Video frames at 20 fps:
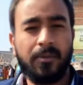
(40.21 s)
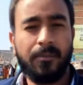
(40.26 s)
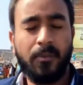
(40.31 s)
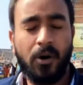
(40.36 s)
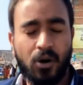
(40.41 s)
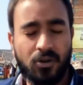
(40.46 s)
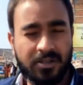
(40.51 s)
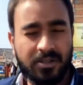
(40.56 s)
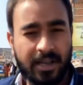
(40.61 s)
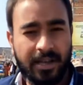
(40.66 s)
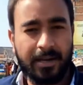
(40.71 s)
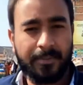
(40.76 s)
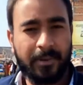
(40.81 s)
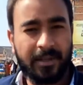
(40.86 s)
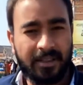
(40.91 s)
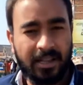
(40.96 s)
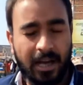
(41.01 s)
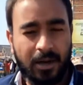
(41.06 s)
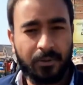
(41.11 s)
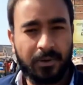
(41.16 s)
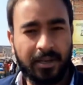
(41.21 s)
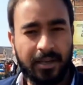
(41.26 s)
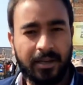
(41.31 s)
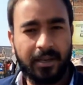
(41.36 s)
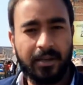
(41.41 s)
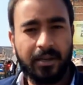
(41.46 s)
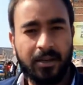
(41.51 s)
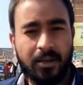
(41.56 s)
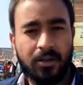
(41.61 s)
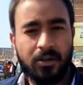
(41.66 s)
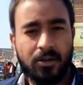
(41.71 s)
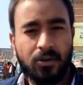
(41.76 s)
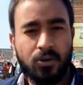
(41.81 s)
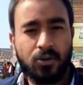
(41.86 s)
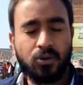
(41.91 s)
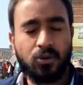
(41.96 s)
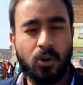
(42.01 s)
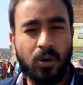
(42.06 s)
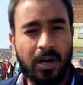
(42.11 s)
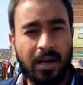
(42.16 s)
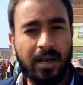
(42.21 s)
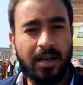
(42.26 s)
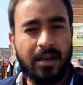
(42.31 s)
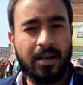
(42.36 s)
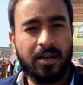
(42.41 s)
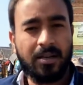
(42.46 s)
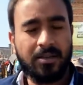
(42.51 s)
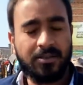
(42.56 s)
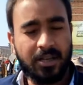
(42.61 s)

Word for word: बहुत सारे बदलाव किए 16